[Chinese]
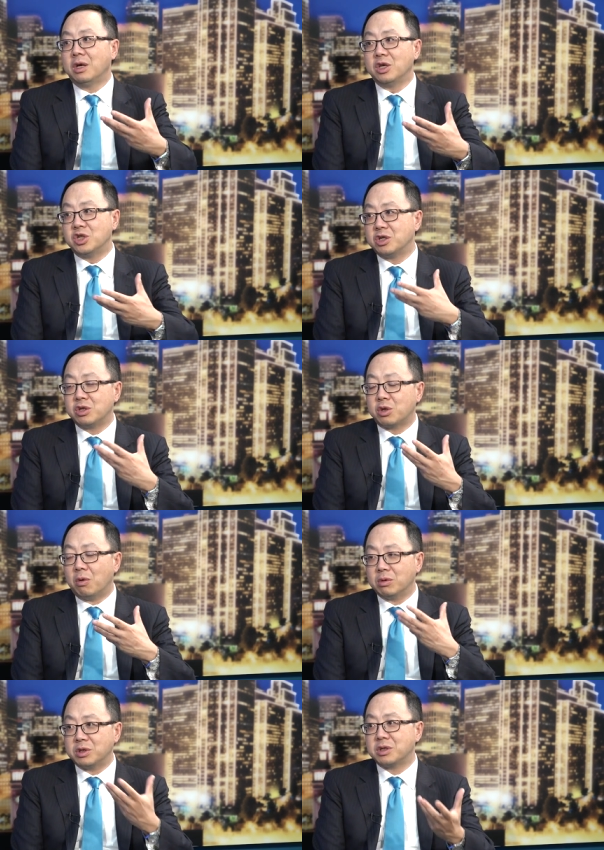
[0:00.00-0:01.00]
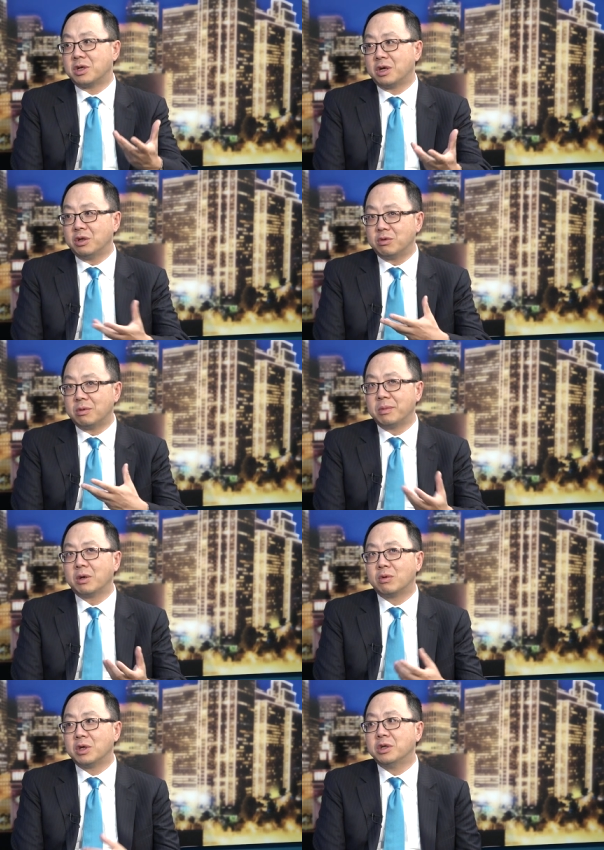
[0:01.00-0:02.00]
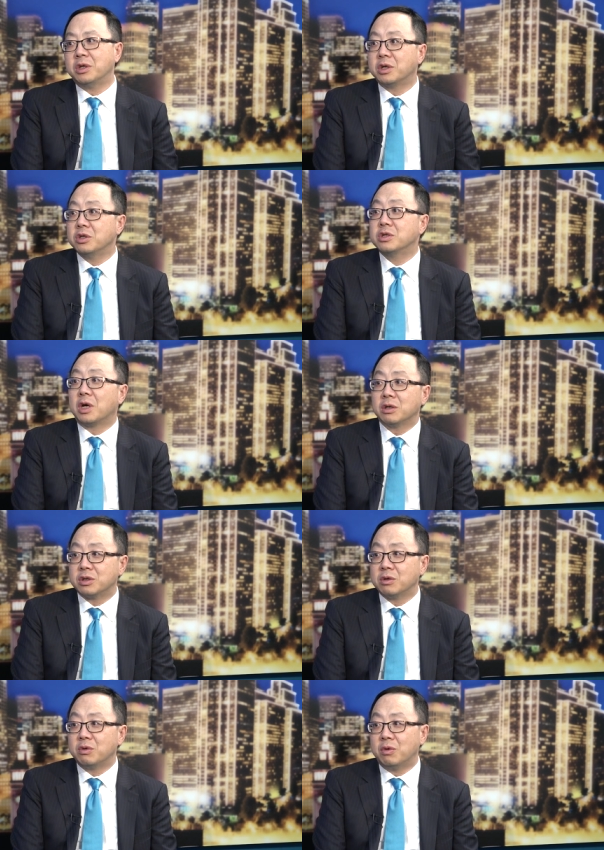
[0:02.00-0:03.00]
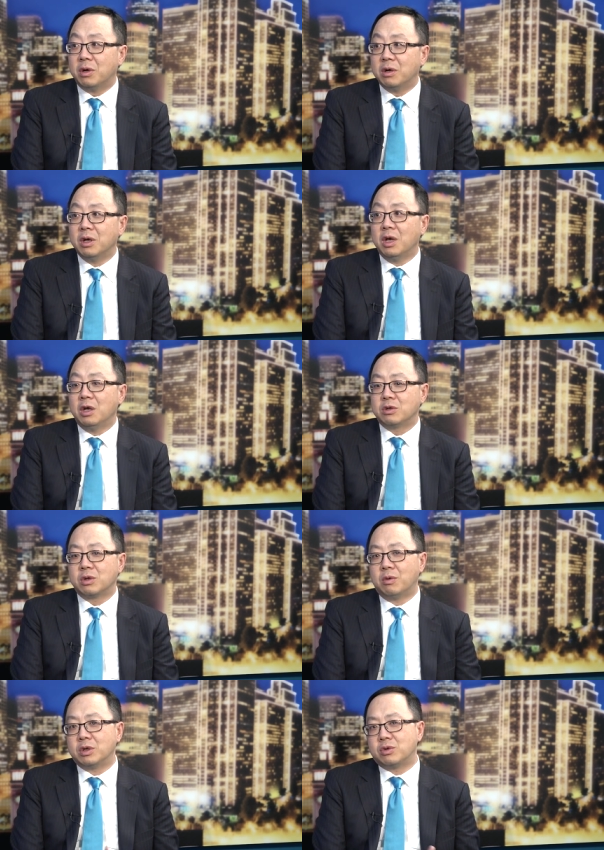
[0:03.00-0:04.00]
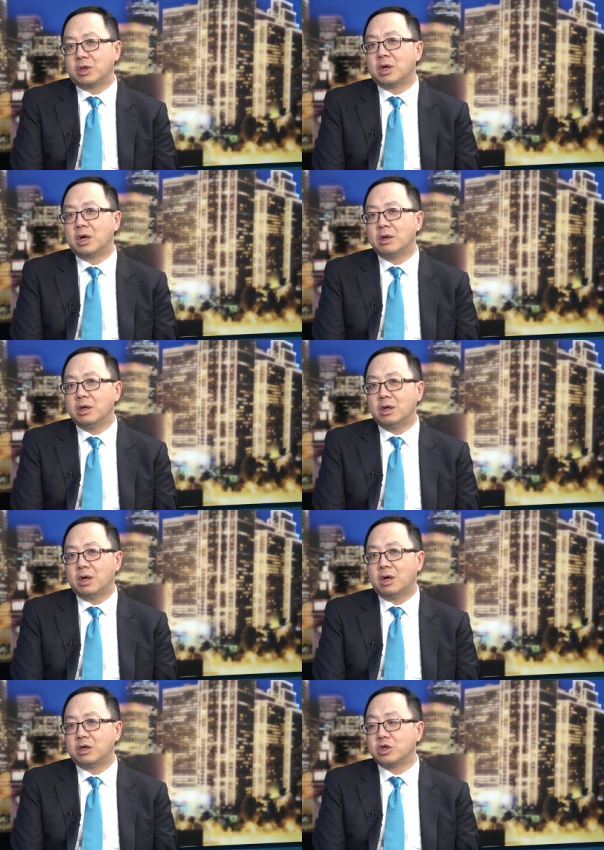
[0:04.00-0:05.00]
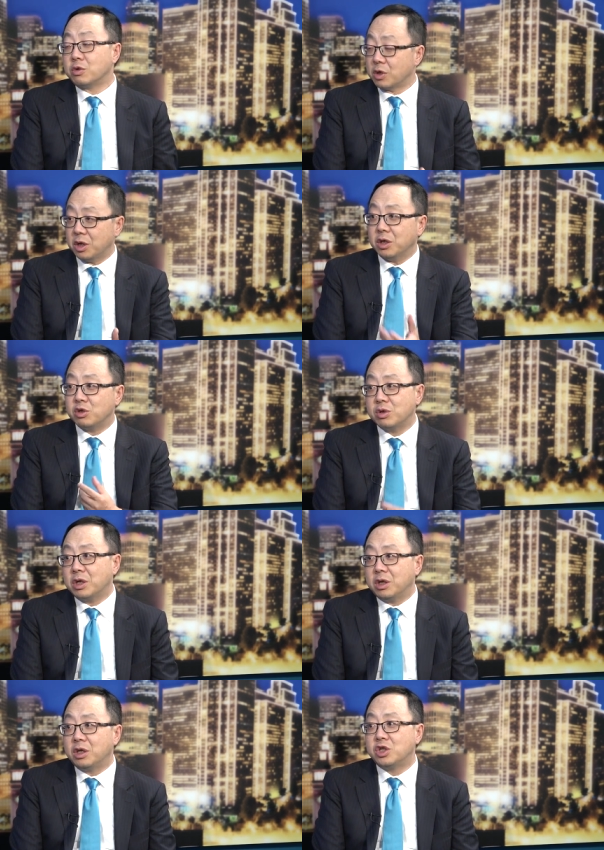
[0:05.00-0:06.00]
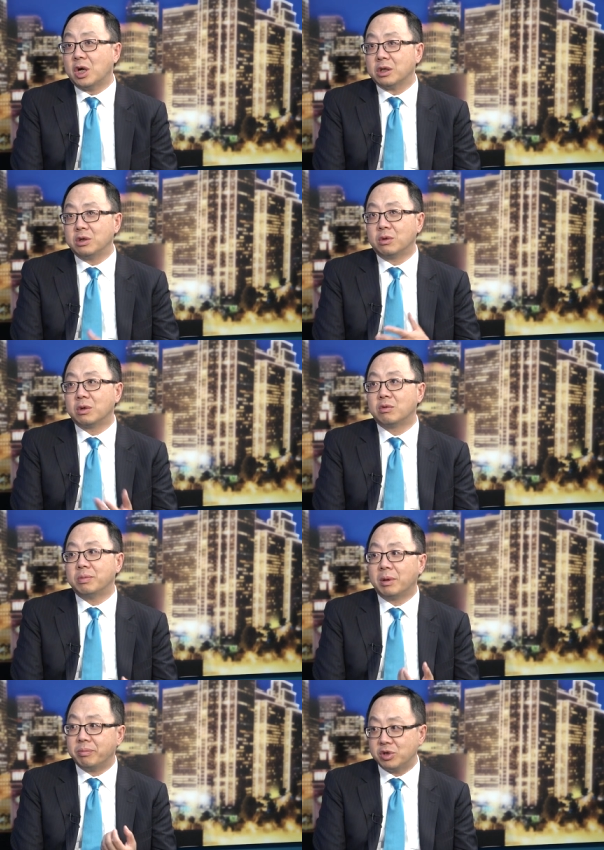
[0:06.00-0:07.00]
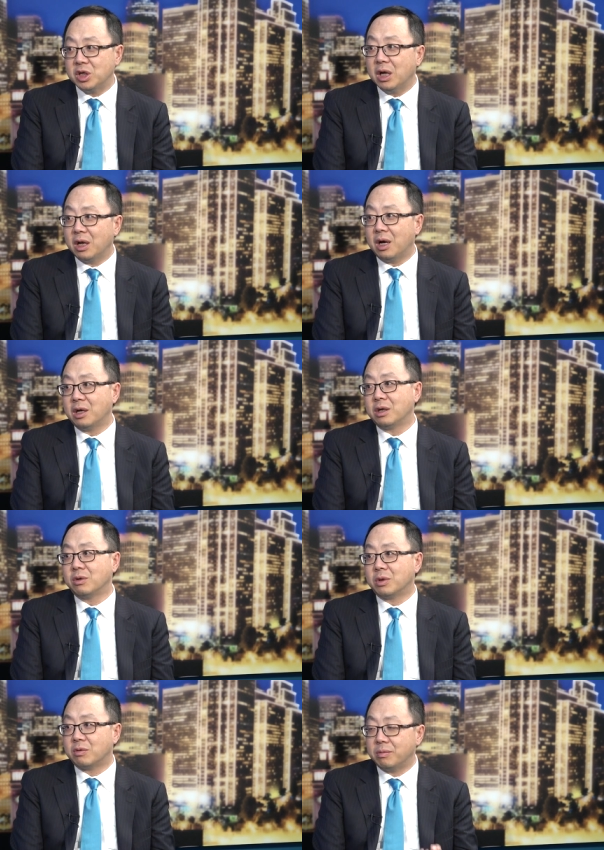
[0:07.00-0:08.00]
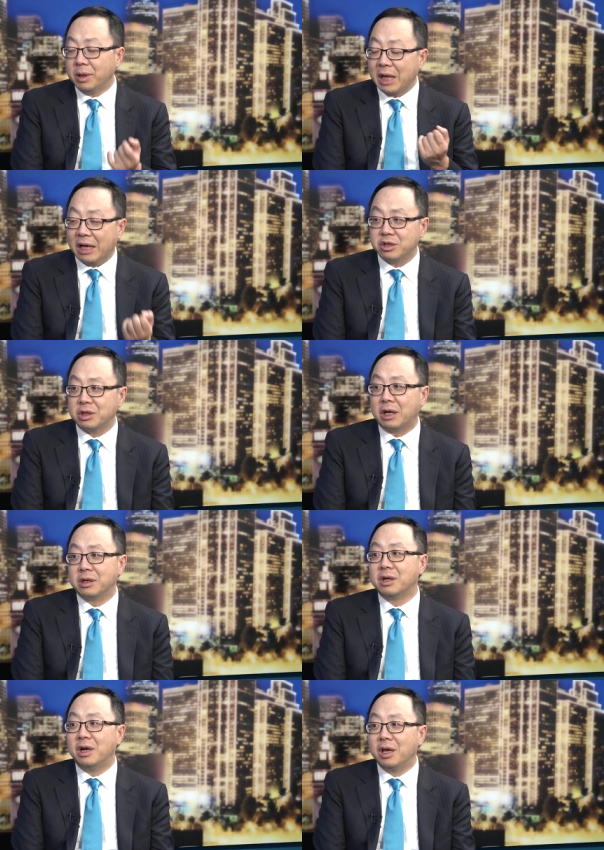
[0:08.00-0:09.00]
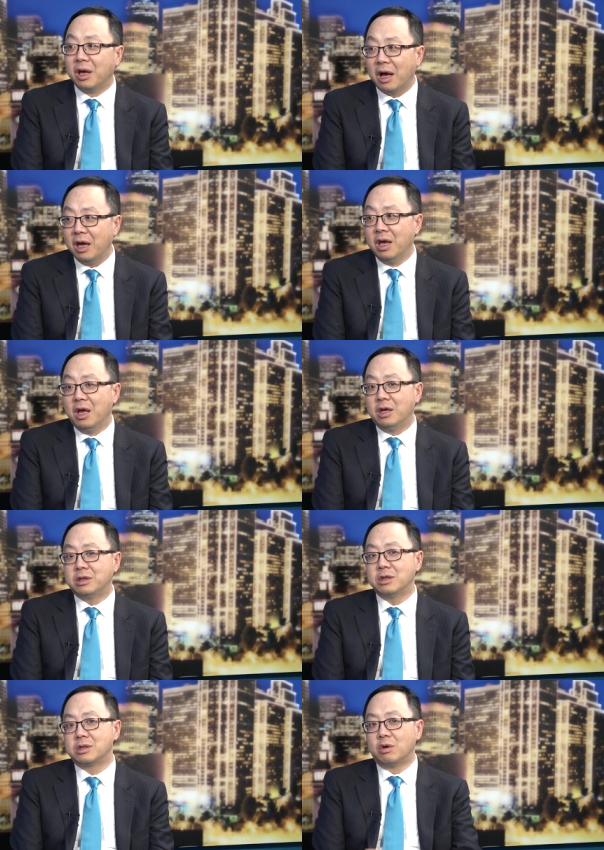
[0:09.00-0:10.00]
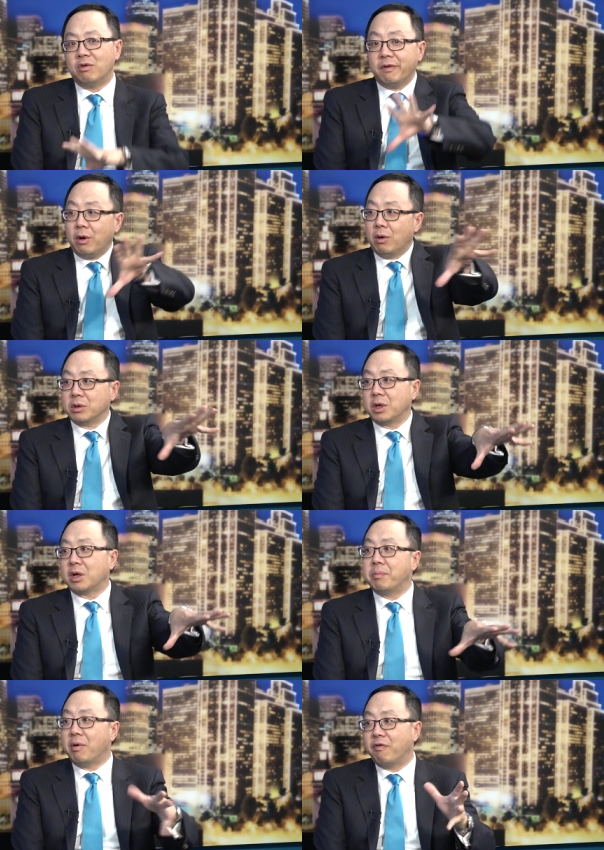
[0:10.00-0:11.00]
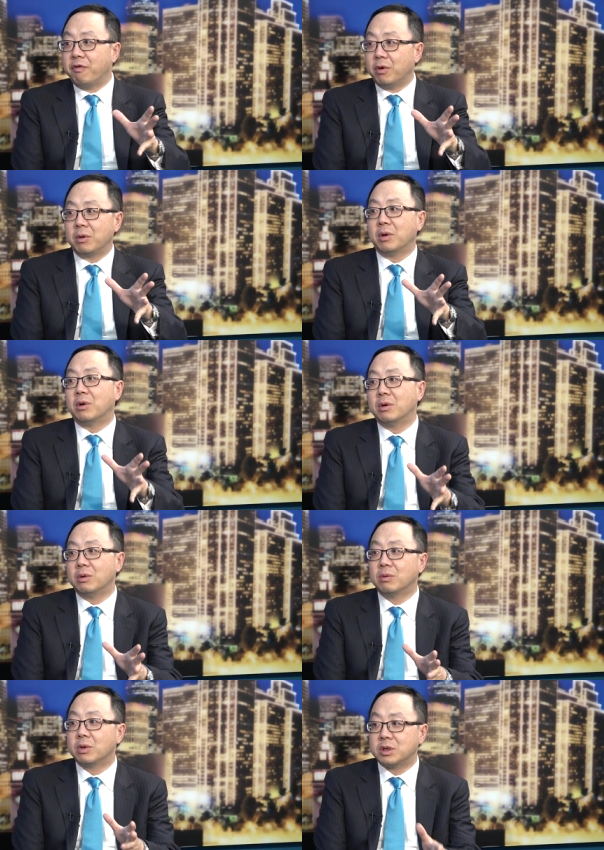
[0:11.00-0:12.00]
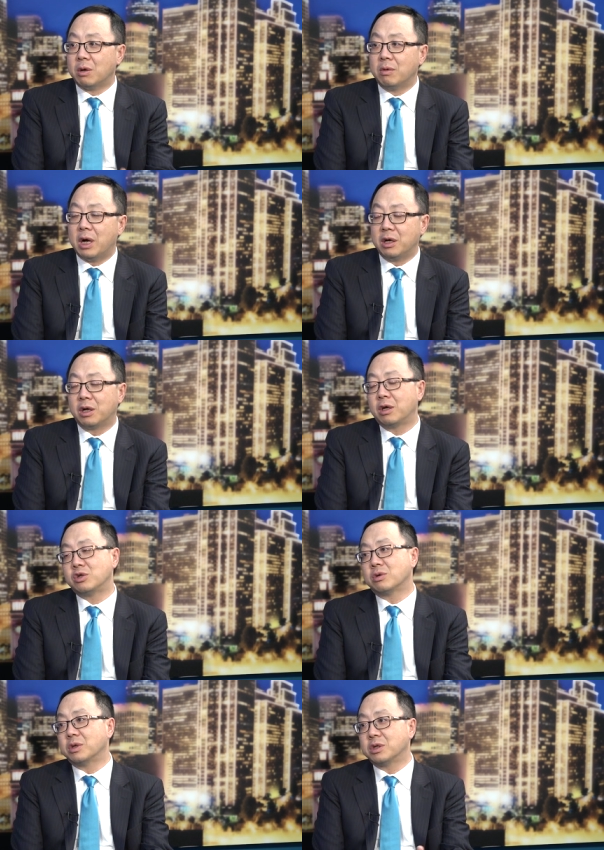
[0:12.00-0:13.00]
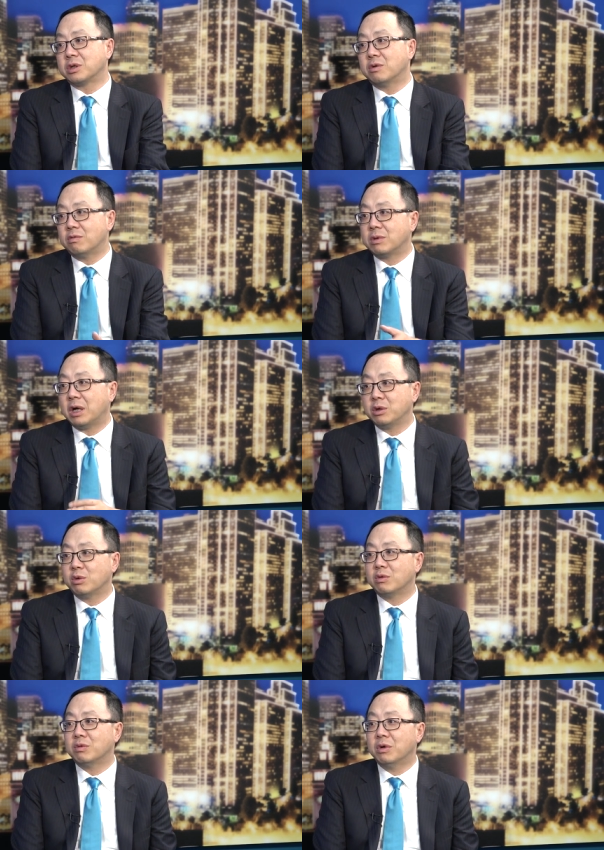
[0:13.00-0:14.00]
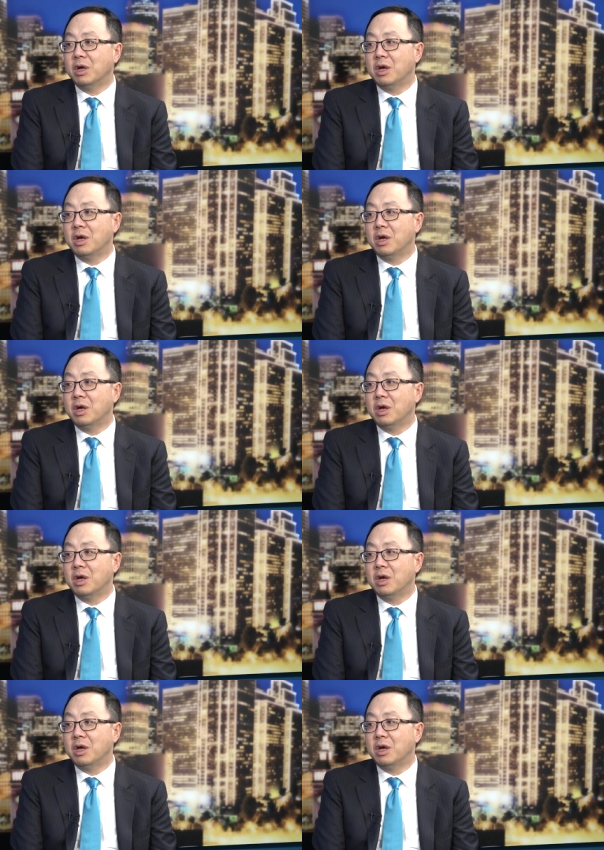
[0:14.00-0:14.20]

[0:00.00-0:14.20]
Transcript: 已经统治了很多美国的人的日常生活，所以我觉得，呃，这种可能就像您讲的，有的股票不见了，有的股票打折打得很厉害，但是 overall 的一个 portfolio，如果照我2009年这个五大牛股。